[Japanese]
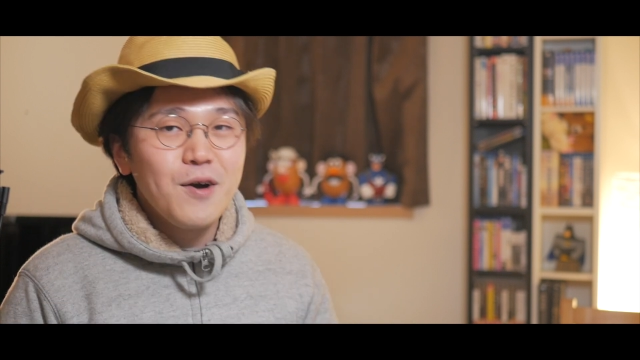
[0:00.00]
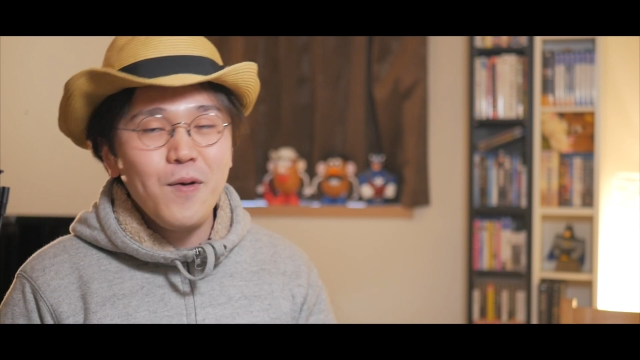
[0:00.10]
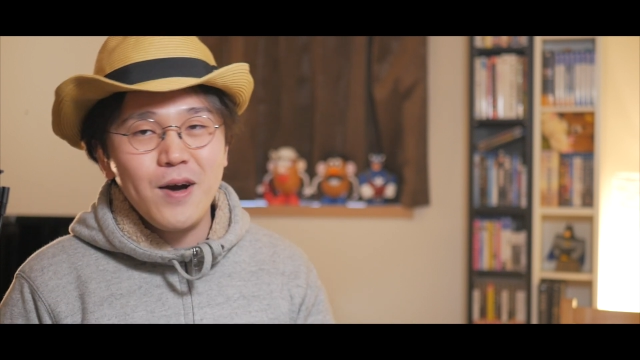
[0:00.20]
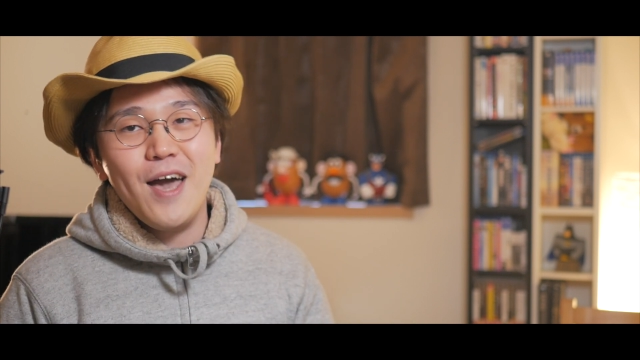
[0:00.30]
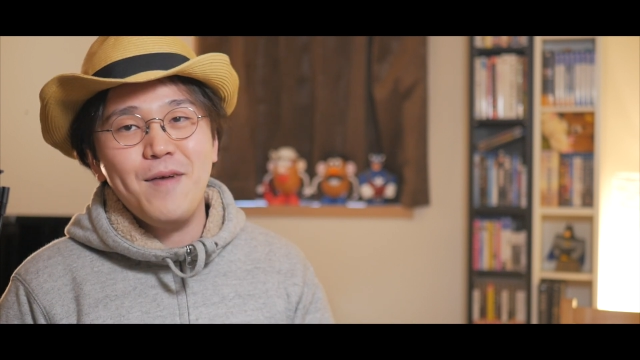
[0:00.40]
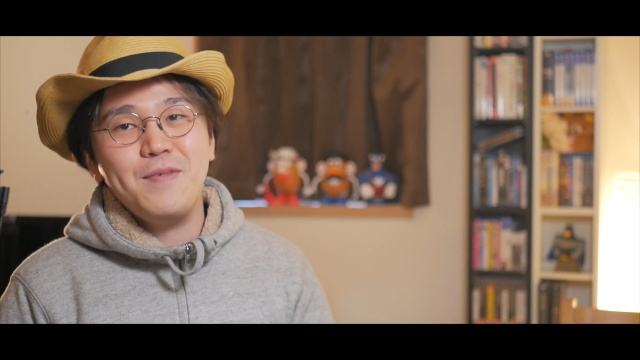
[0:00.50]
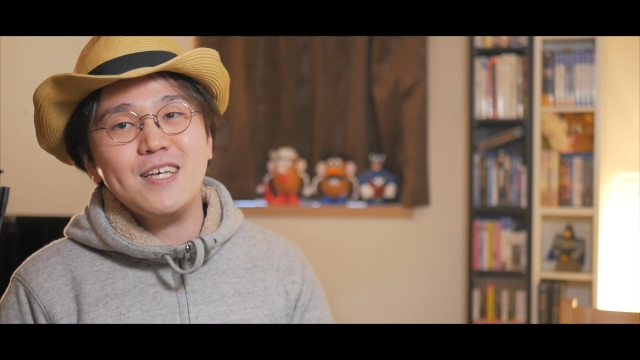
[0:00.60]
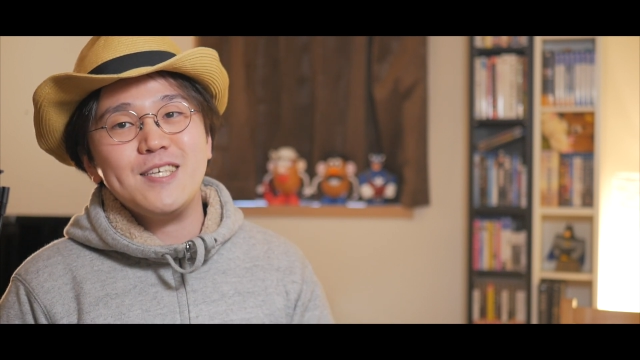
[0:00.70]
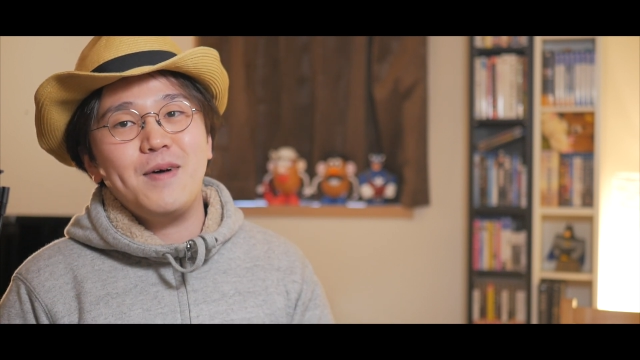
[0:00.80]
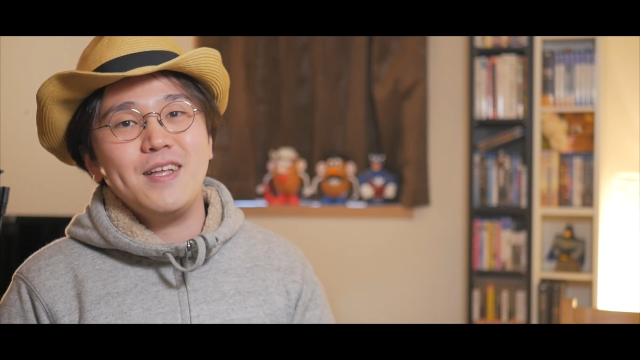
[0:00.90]
今回
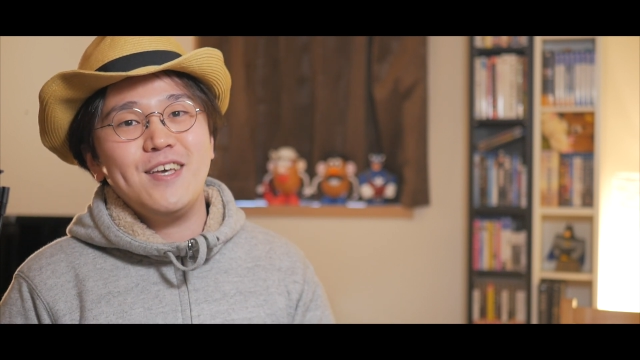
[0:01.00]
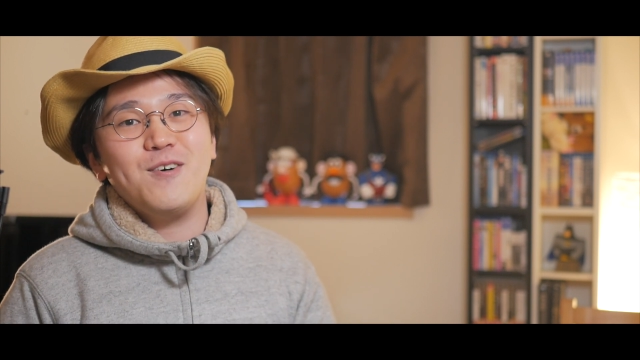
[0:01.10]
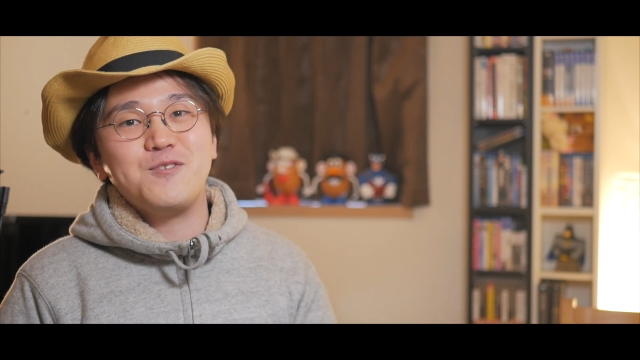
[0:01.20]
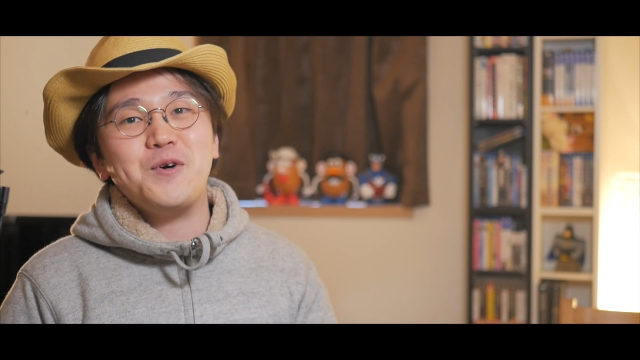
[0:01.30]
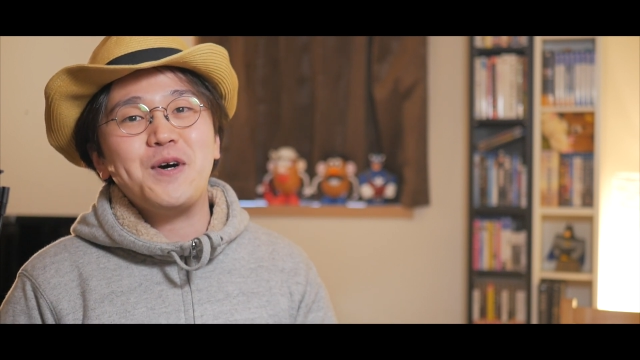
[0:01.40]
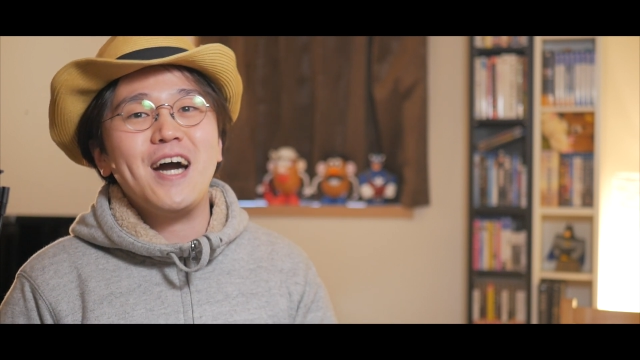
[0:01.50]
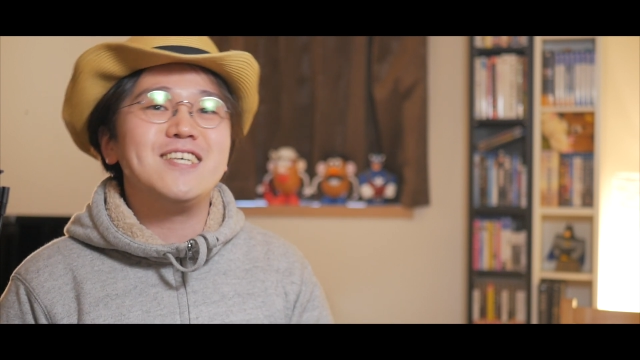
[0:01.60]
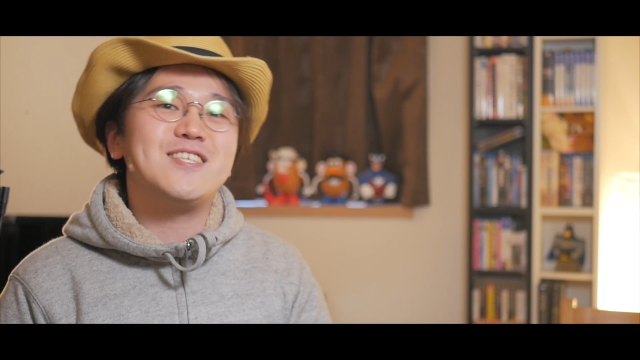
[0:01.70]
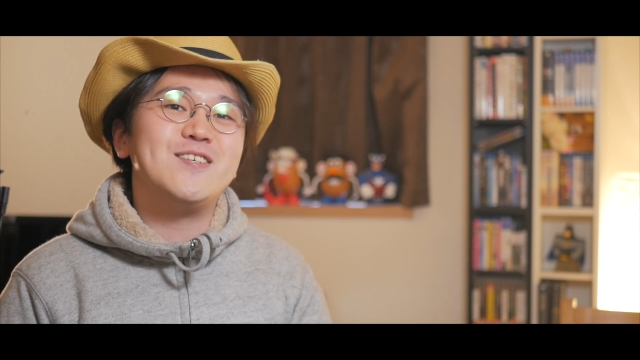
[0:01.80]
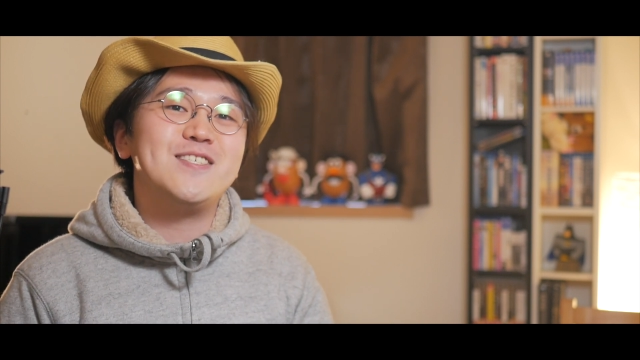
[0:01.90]
皆様にご紹
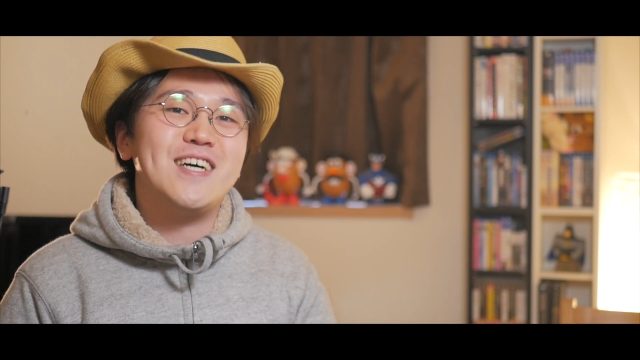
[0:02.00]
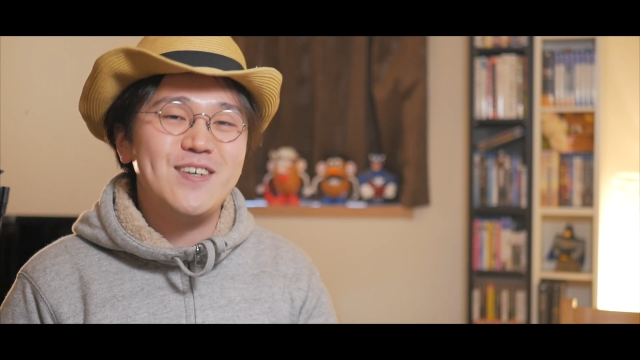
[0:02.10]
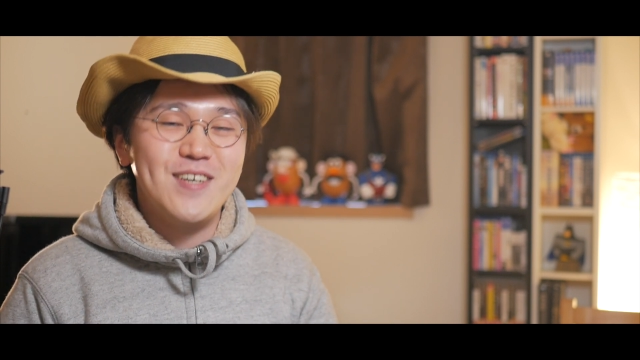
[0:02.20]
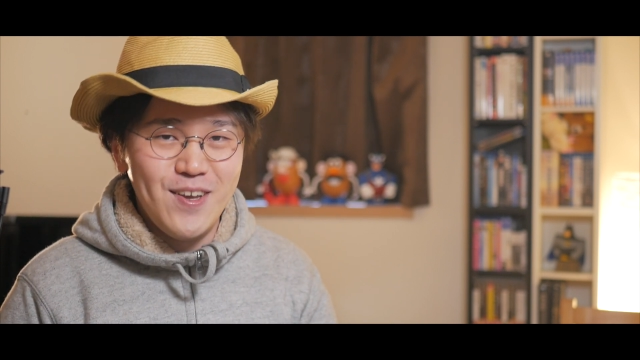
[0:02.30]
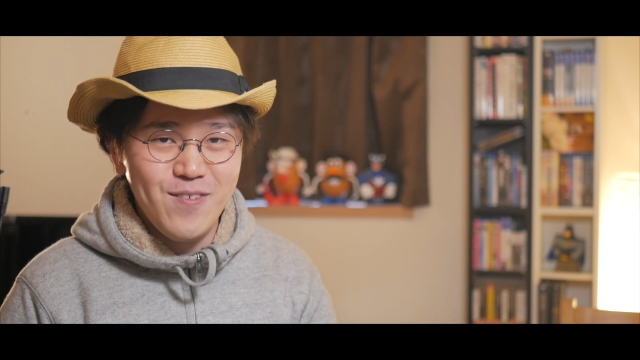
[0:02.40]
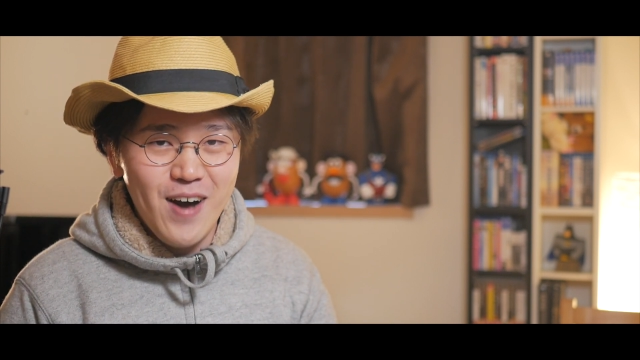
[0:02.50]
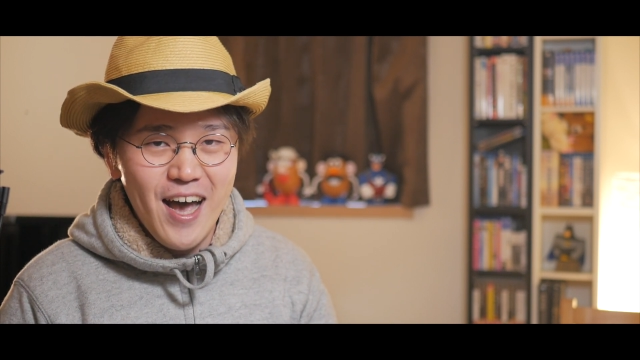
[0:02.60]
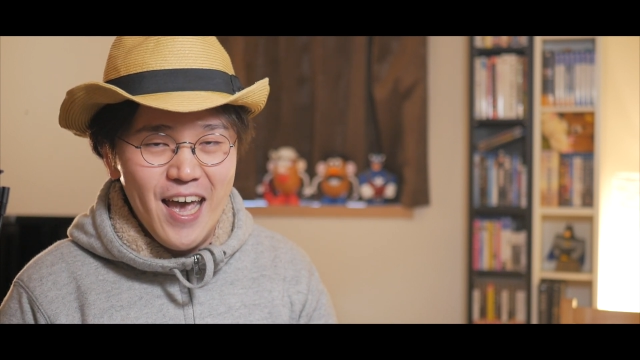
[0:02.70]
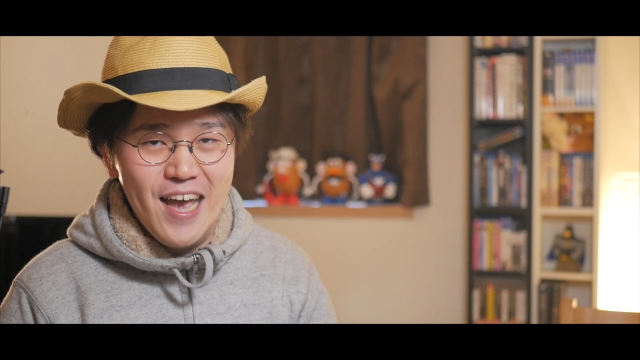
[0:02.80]
介する作品は、